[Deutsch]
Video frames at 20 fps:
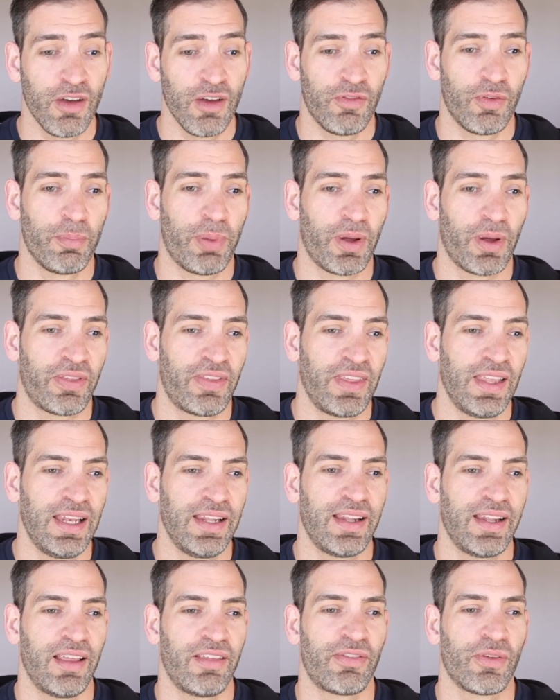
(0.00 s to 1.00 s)
von
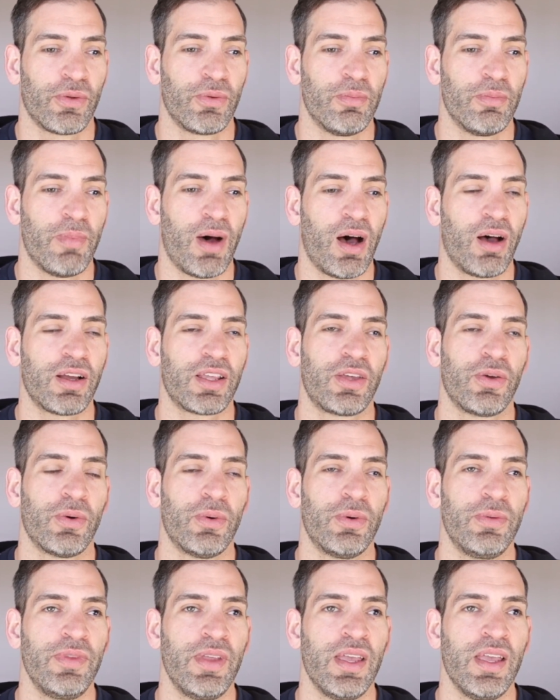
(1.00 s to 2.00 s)
Basilides und
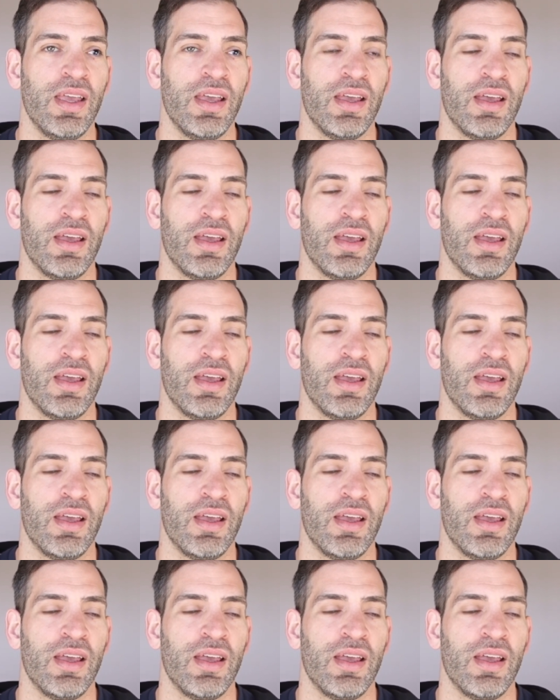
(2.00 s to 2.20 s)
Markion.